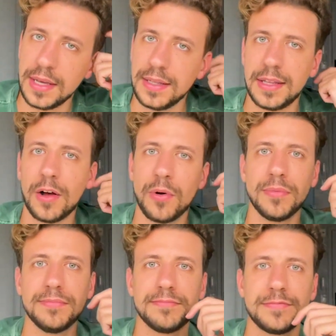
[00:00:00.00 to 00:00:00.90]

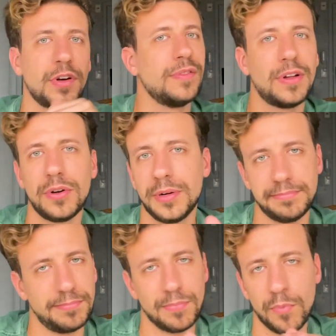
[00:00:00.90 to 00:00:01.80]
Então foi um valor
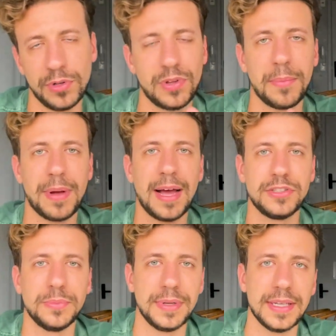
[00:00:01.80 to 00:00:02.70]
muito
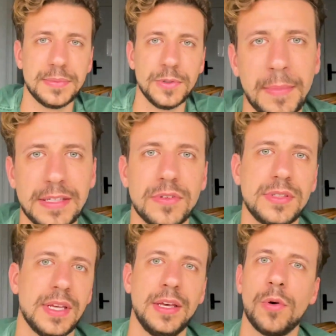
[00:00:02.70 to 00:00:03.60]
abaixo mesmo, mas
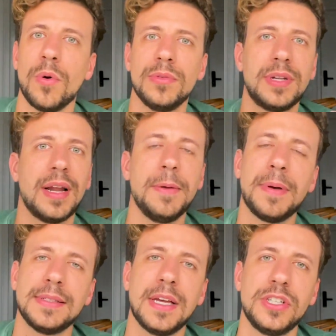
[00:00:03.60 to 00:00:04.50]
você encontra ali
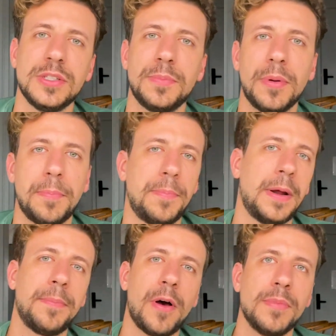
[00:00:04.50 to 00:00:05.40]
passagens
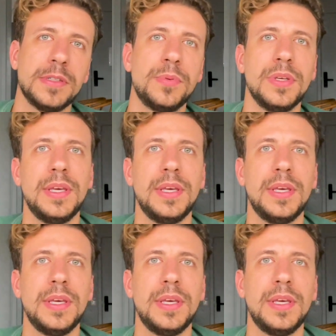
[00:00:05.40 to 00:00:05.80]
para Palmas por